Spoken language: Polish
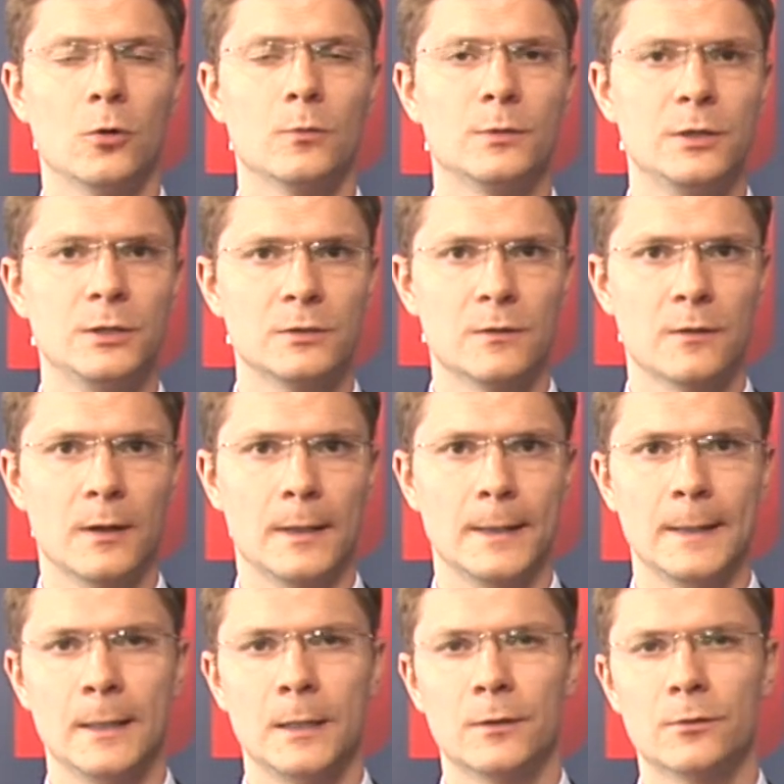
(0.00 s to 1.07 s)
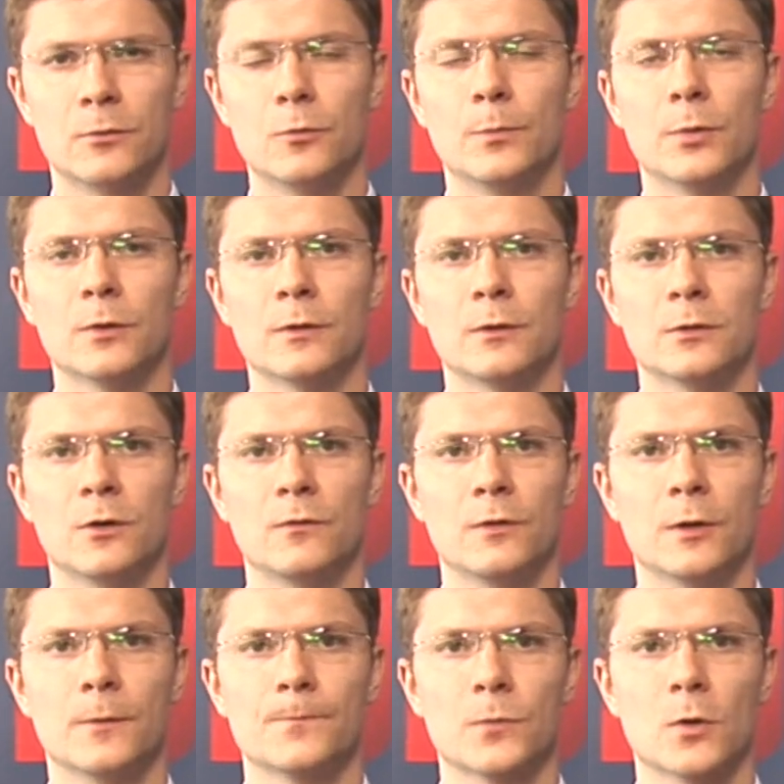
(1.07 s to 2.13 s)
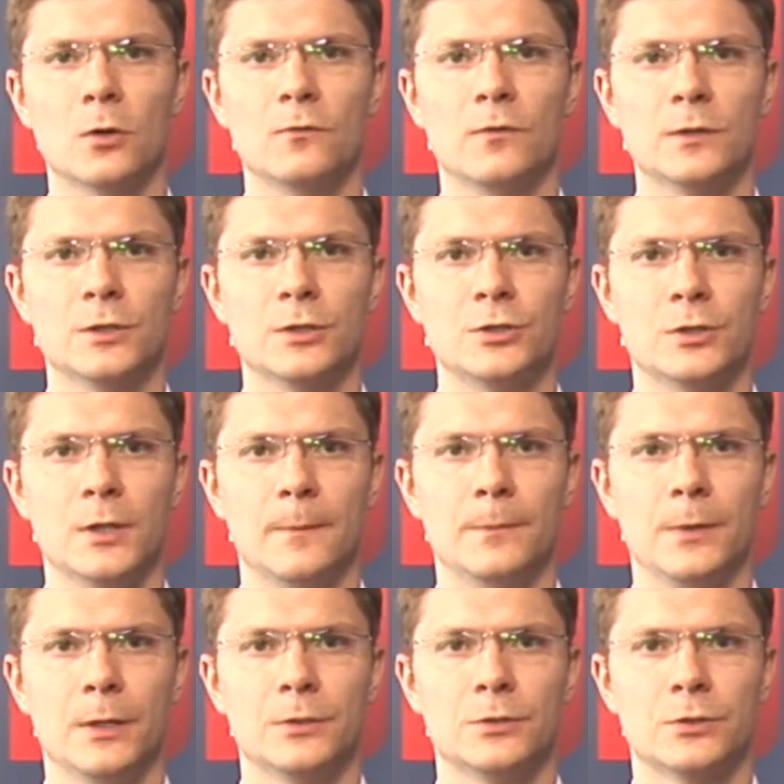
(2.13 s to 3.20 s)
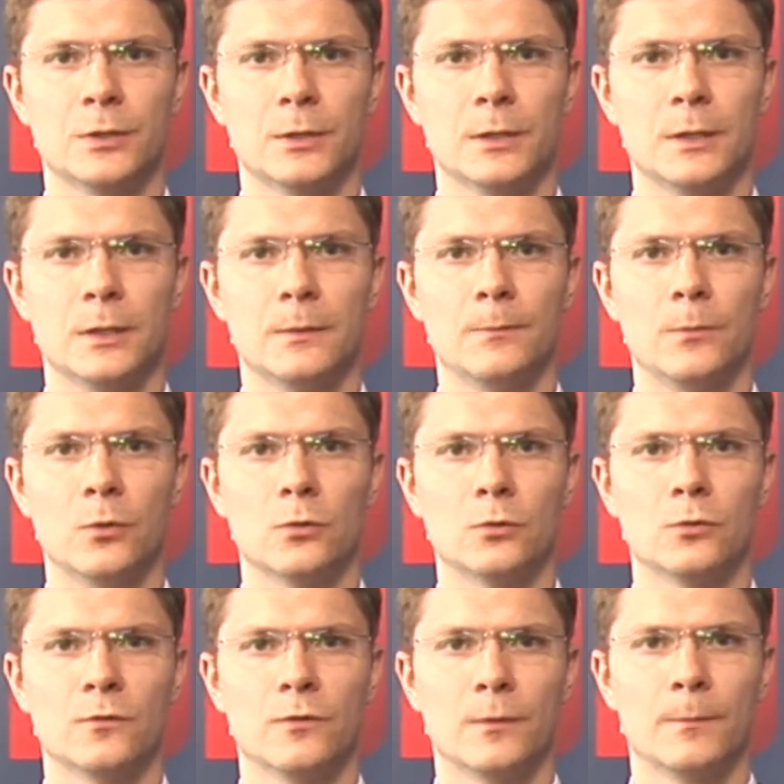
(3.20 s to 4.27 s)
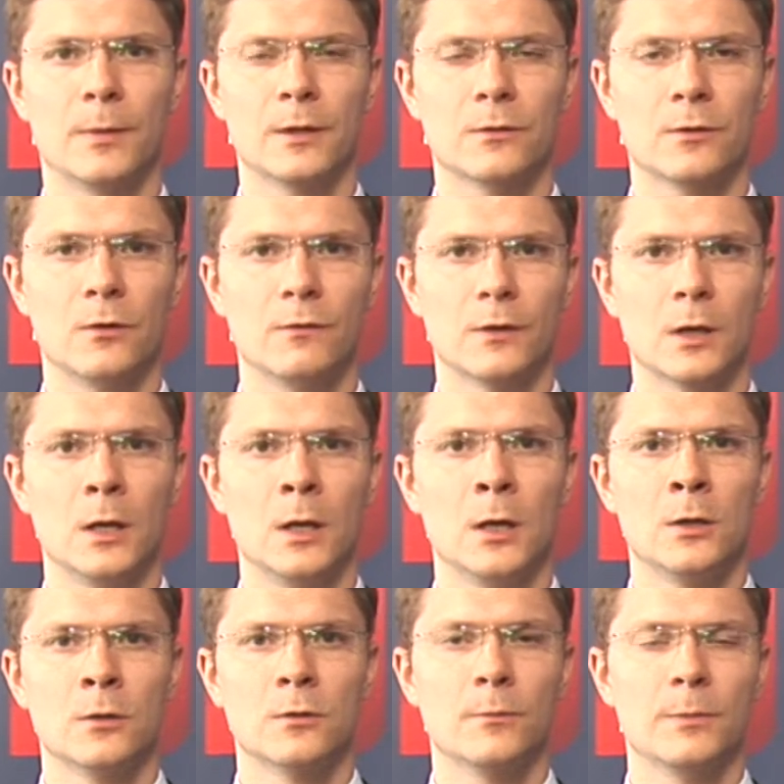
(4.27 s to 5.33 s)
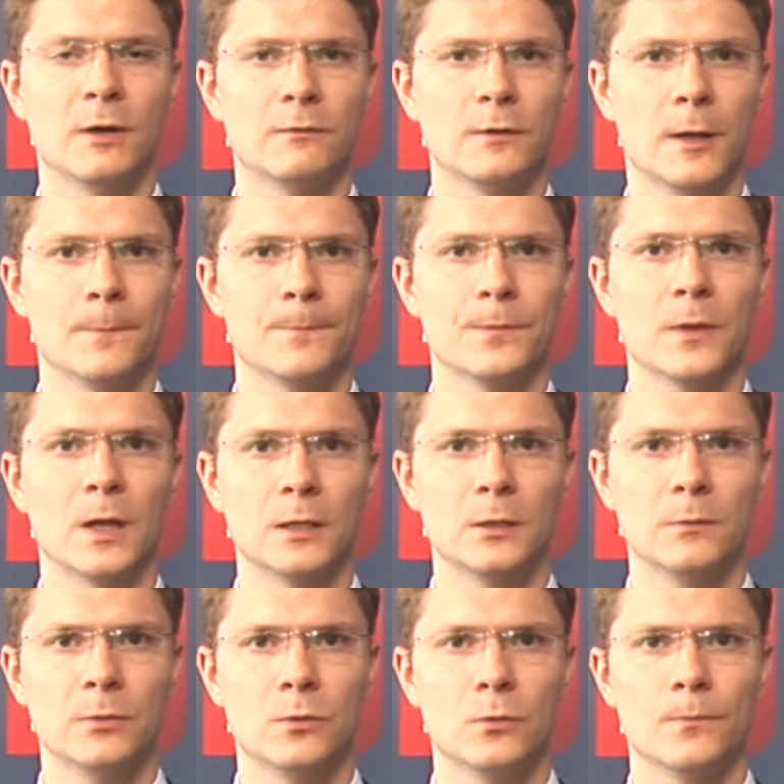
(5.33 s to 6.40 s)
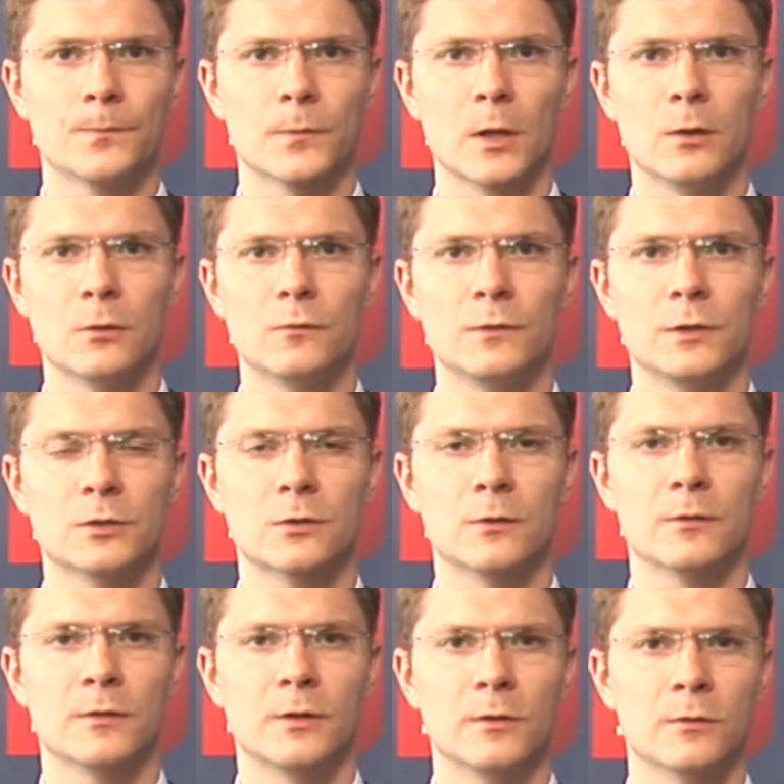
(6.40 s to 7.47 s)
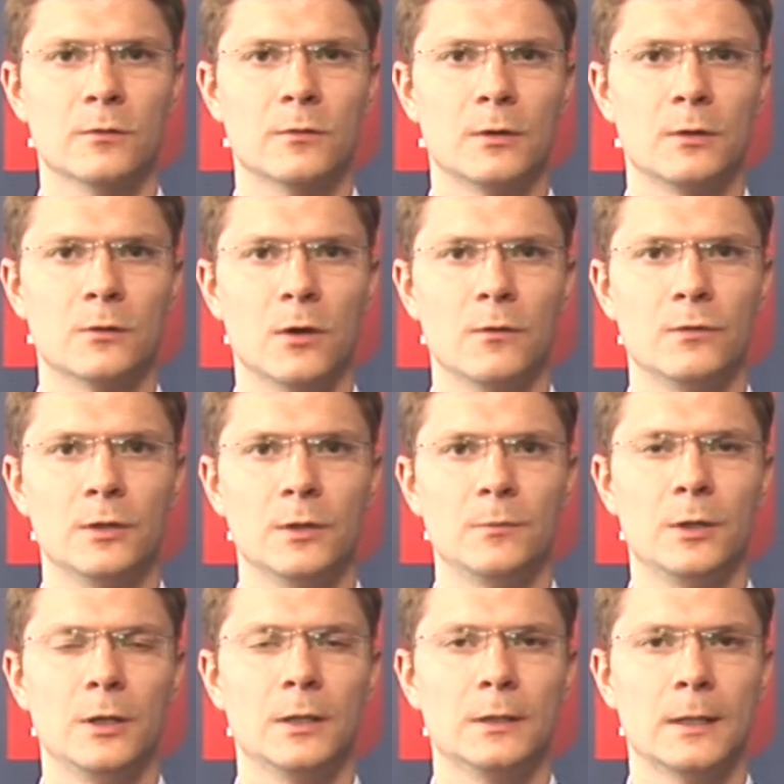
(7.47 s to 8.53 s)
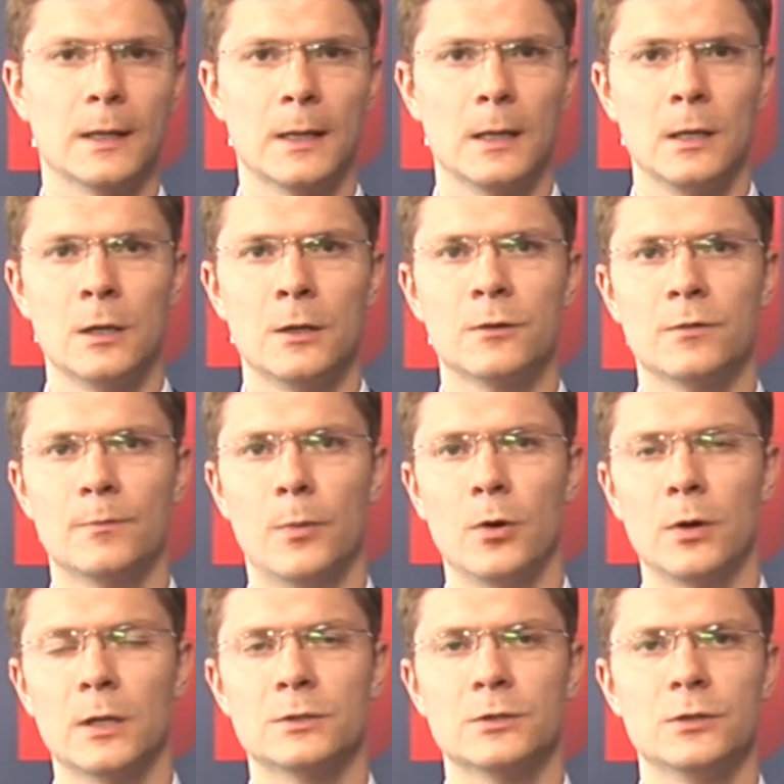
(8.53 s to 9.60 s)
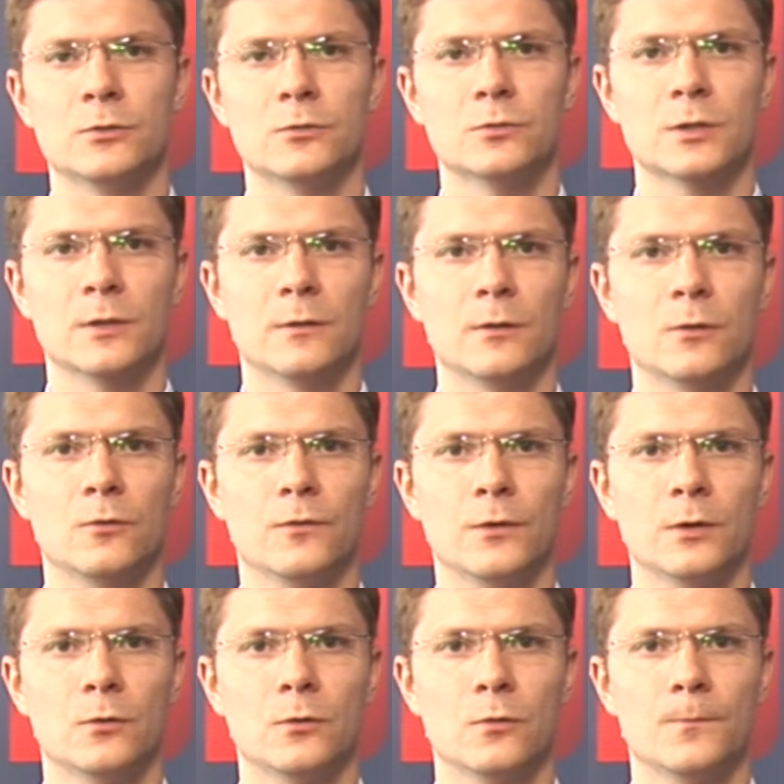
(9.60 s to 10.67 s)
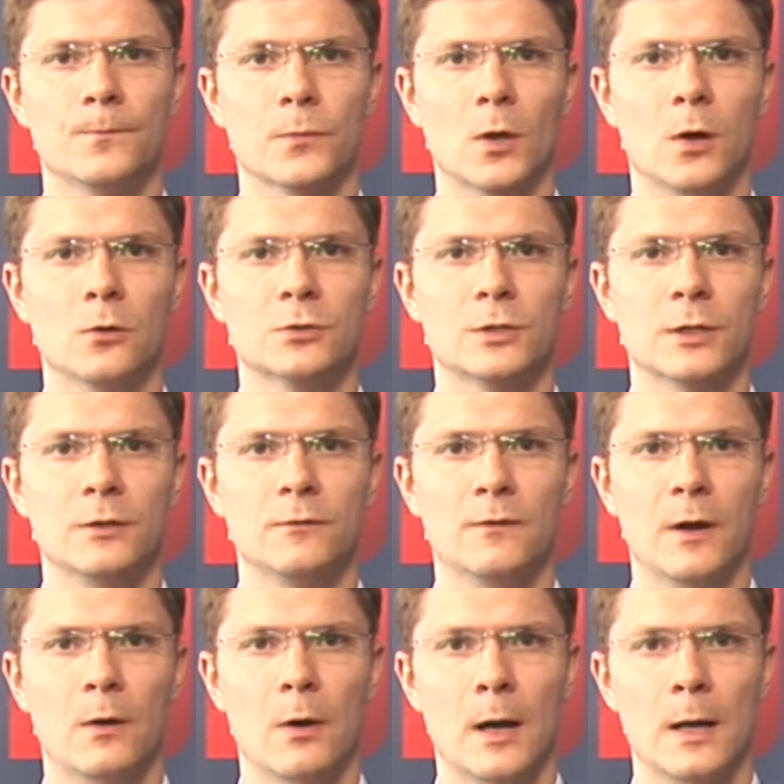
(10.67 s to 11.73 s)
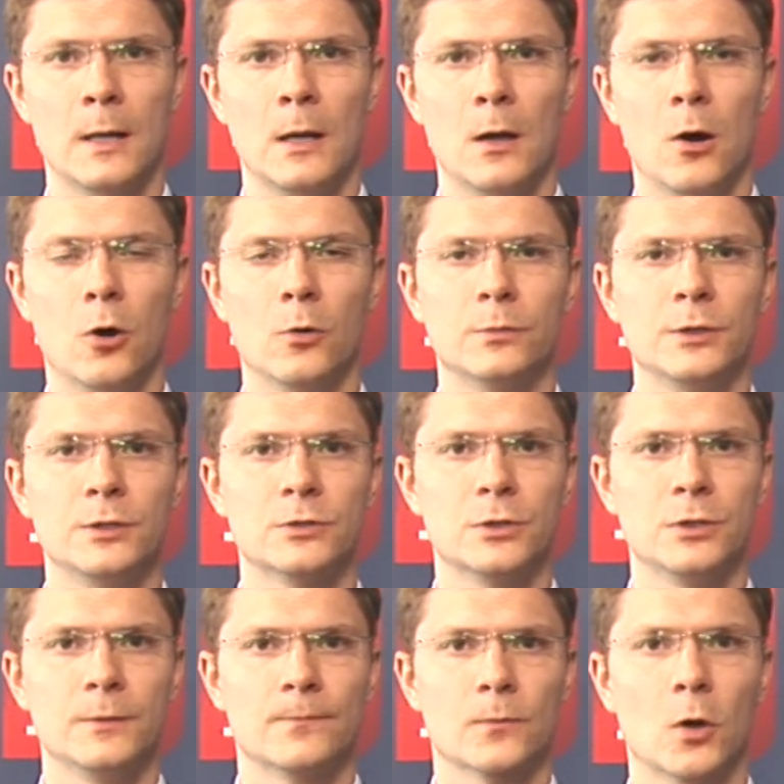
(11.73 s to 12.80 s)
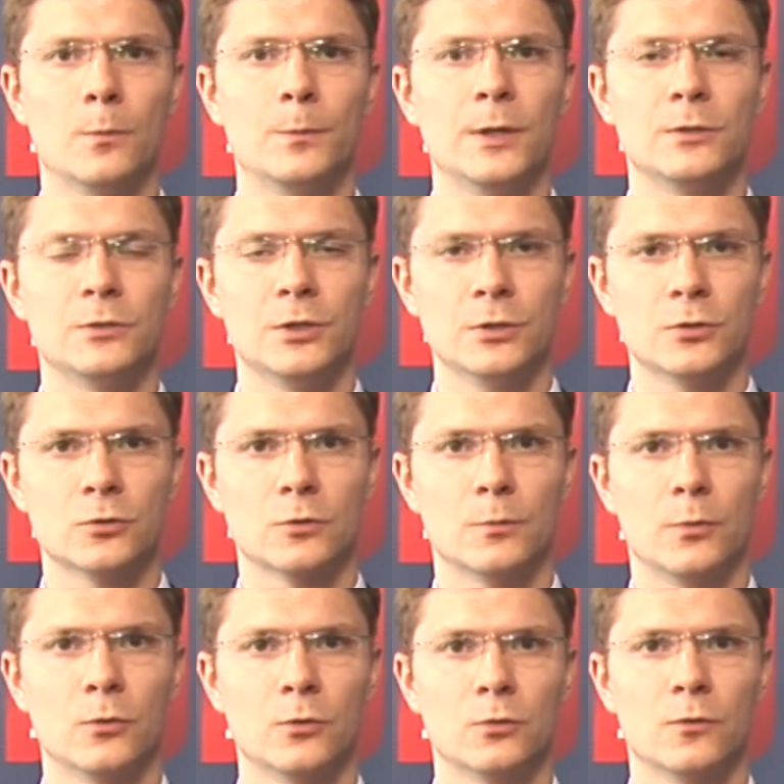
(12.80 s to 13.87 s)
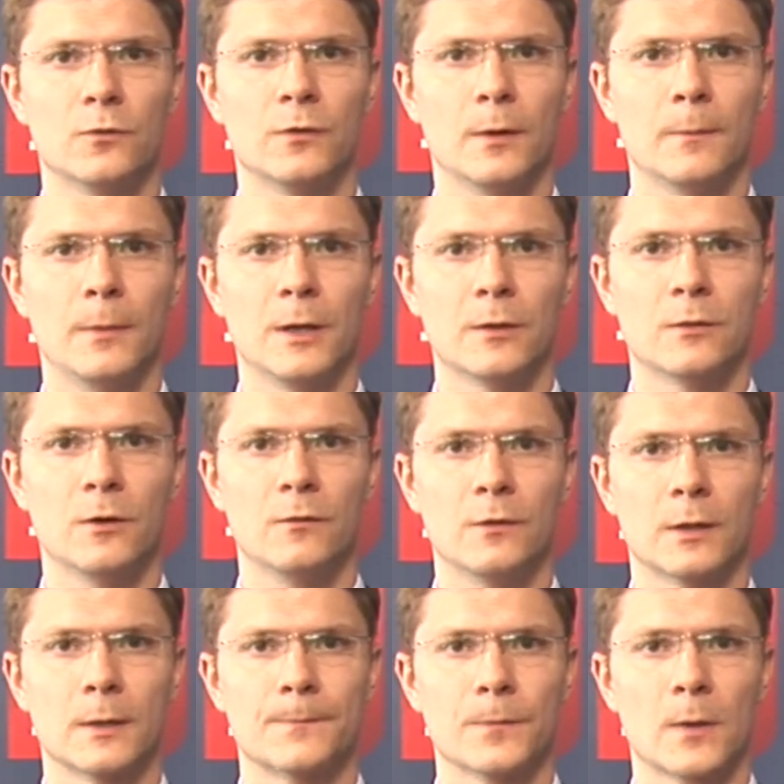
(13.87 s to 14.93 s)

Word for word: obniżce stóp procentowych o 25 e, punktów bazowych. Co prawda taki był również konsensus rynkowy, niemniej jednak spora część uczestników rynku oczekiwała obniżki o 50 punktów bazowych.